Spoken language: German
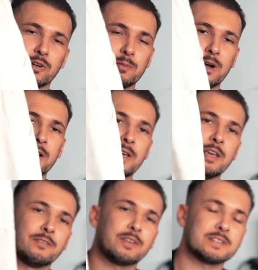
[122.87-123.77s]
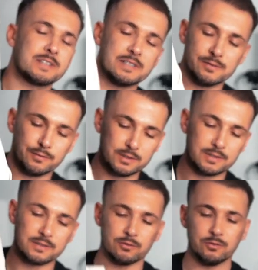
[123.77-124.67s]
immer, wie das Ganze
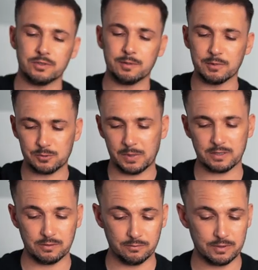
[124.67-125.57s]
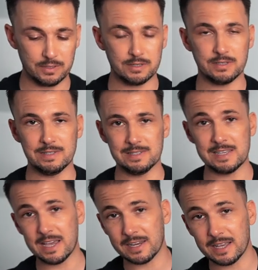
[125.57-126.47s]
fittet und dementsprechend finde ich
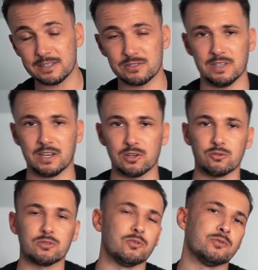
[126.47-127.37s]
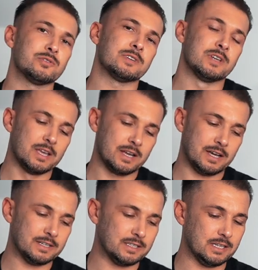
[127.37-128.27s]
sehr nice, sehr gelungene Hose.
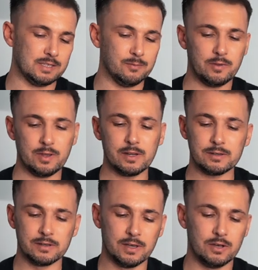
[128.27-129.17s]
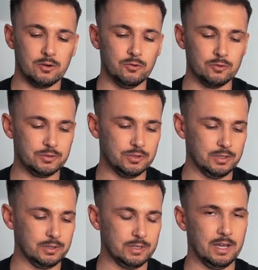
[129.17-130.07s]
Kann ich echt empfehlen. Und
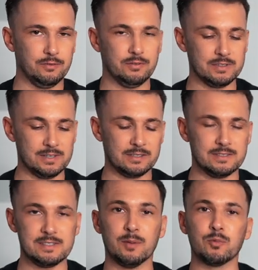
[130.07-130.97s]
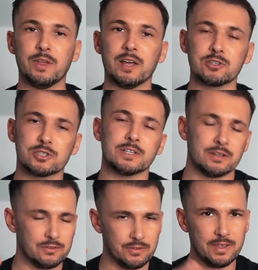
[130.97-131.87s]
äh, ja, wie gesagt, einen sehr modernen Schnitt,
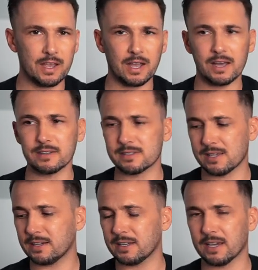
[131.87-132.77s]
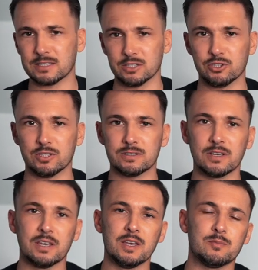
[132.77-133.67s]
also sehr gerade zeitgerechten Schnitt,
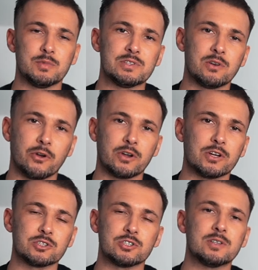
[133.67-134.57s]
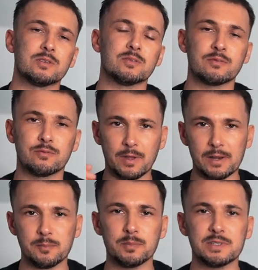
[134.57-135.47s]
bisschen locker geschnitten,
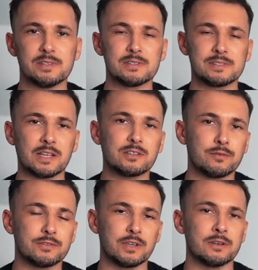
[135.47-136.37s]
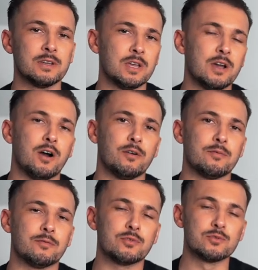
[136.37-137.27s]
fällt ein bisschen stacked auf, der, auf
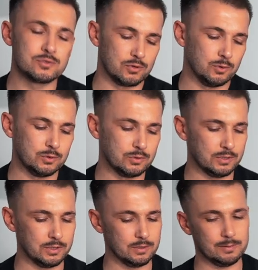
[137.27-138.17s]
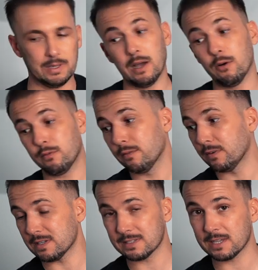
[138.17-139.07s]
dem Fuß und äh, ja, auf jeden
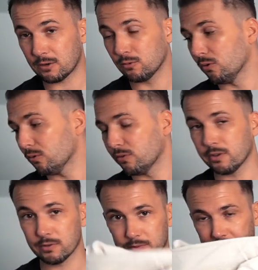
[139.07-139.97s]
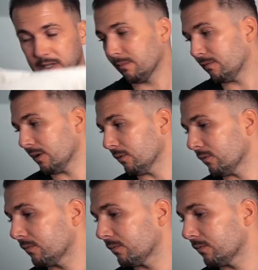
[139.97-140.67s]
Fall eine sehr coole Hose, dicke Empfehlung.